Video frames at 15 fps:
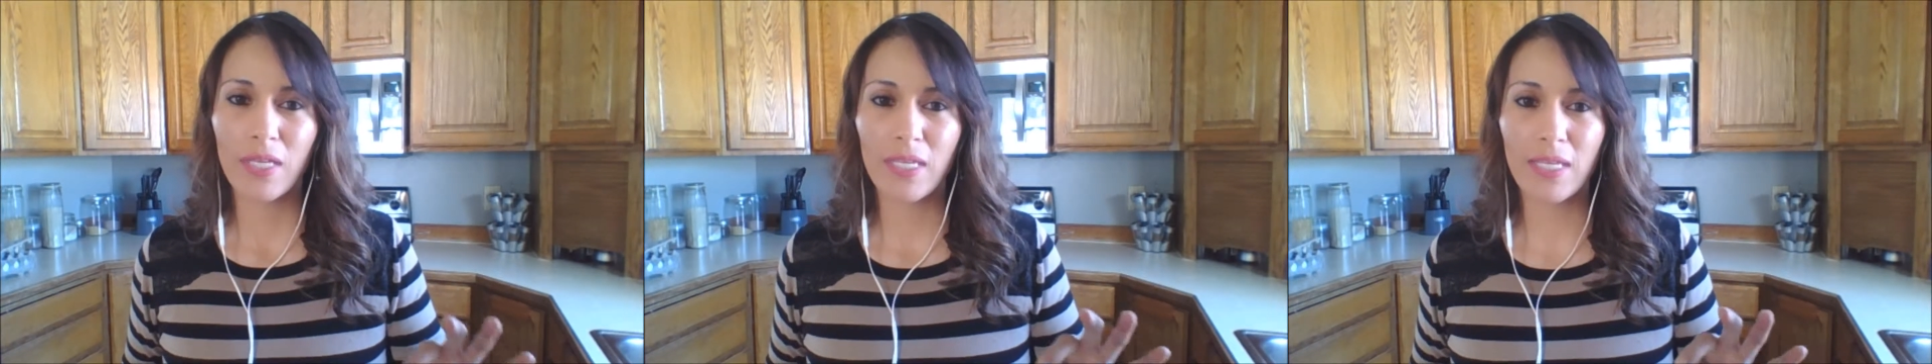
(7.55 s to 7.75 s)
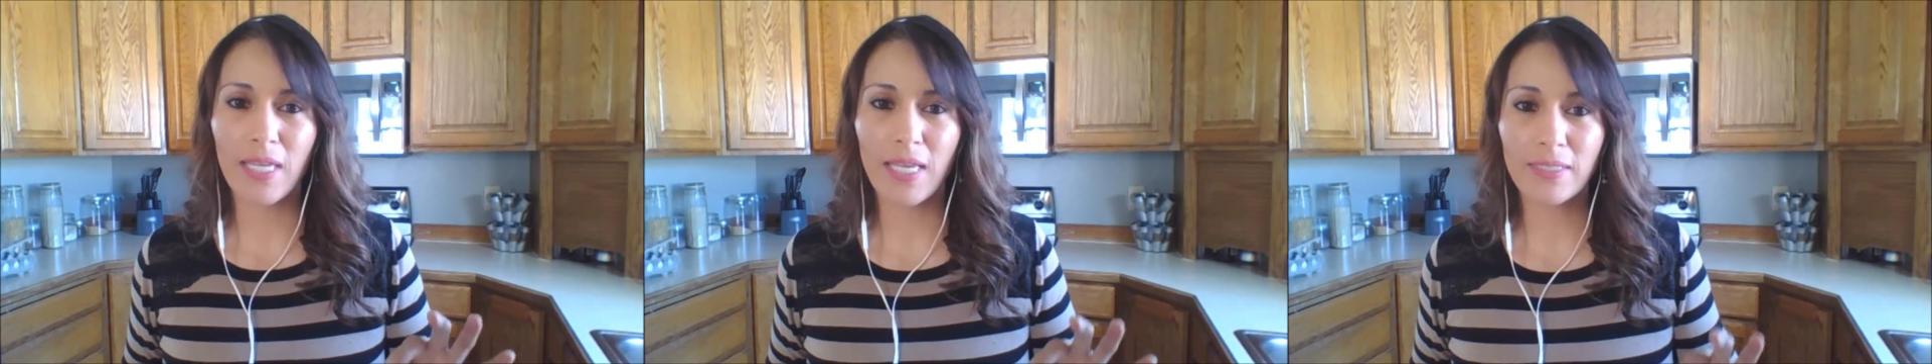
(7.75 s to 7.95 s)

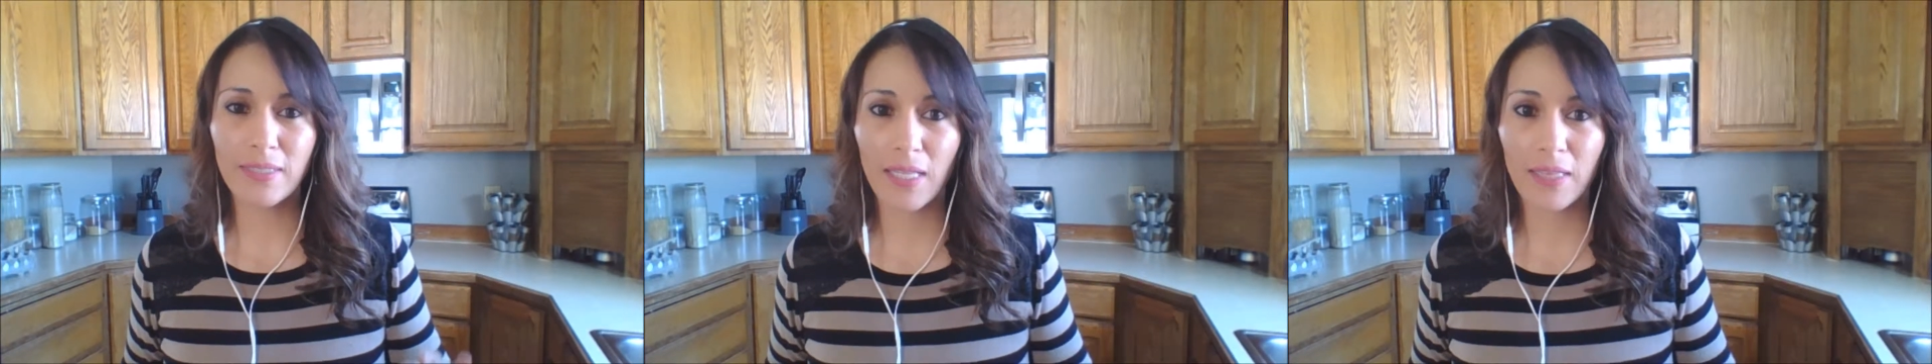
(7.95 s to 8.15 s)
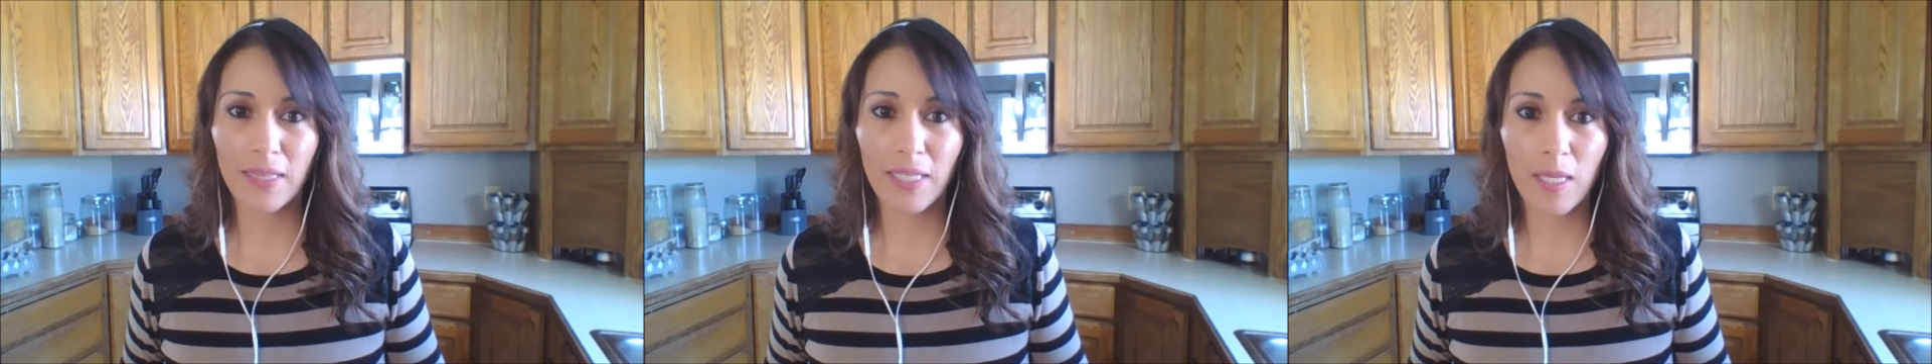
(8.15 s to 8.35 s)
y
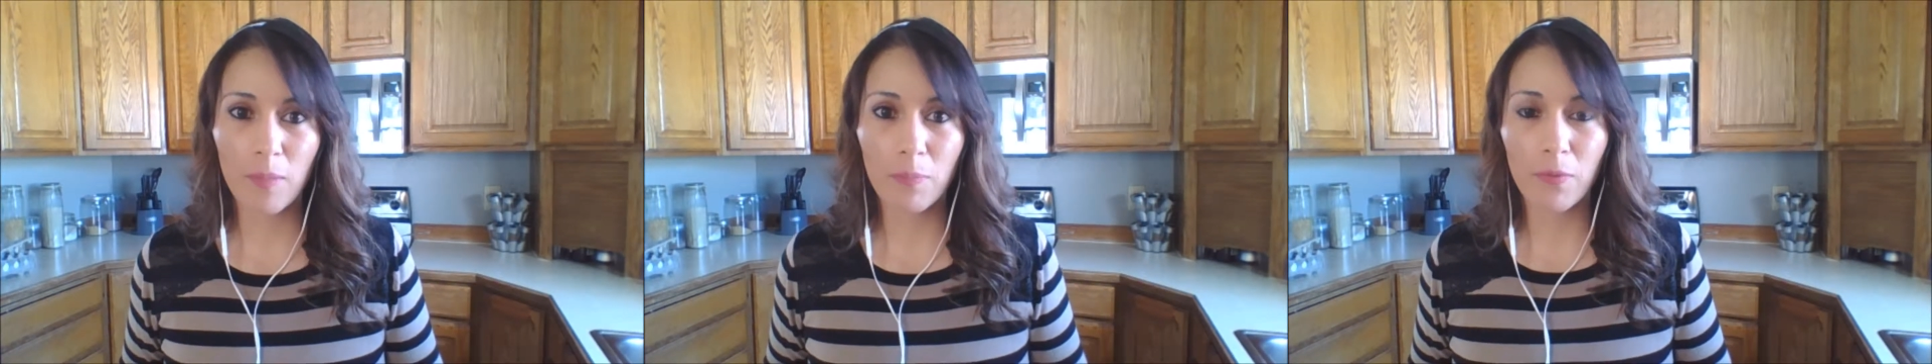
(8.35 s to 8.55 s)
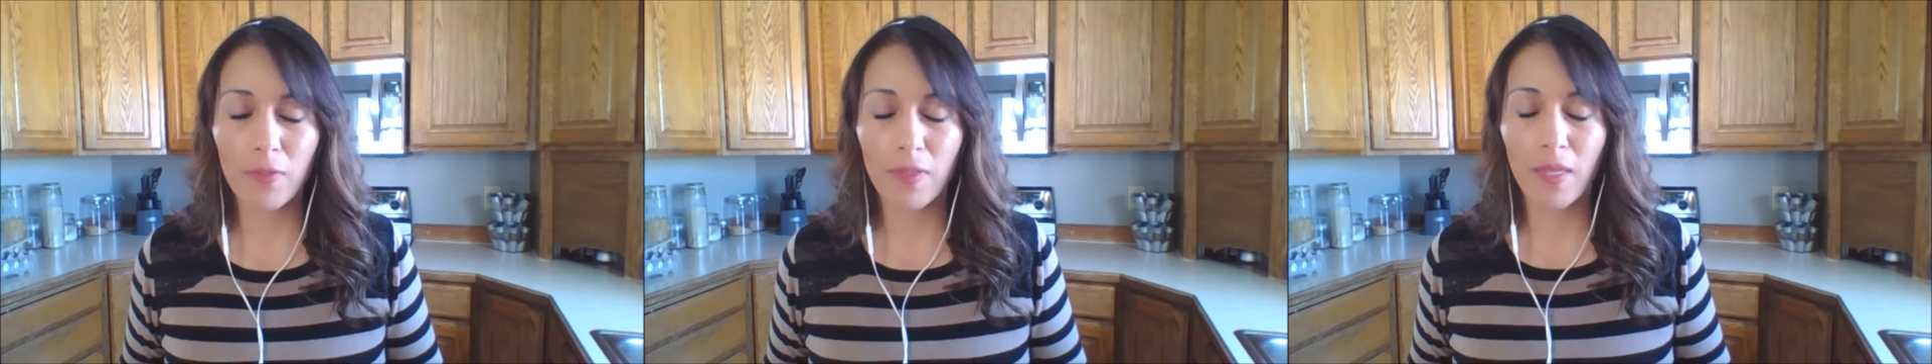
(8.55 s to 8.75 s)
este
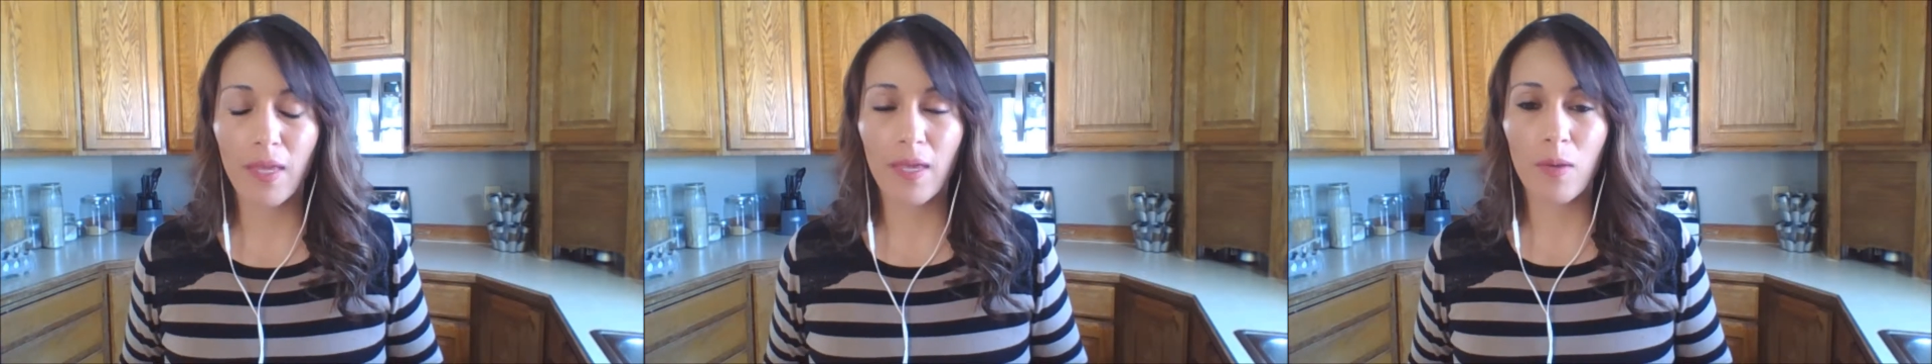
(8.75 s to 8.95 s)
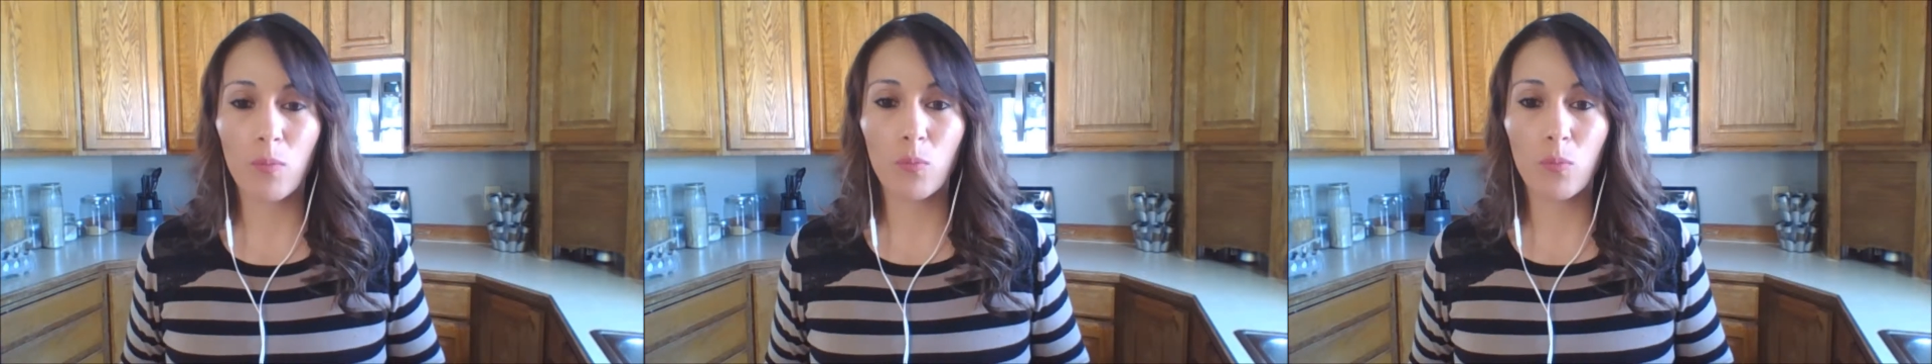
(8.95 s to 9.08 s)
tip de